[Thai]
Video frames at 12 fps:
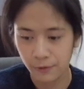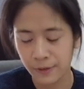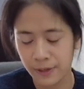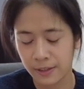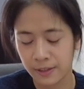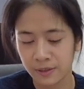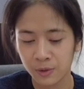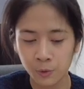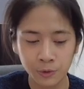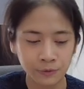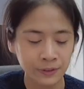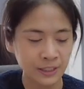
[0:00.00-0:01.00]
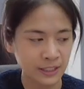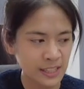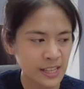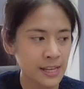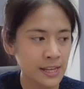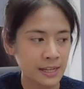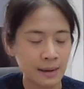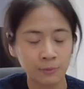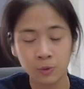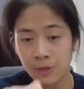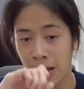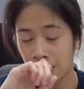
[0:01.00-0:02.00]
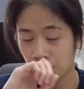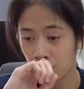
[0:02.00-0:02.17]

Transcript: ฝึกนู่นฝึกนี่ทำทุกอย่าง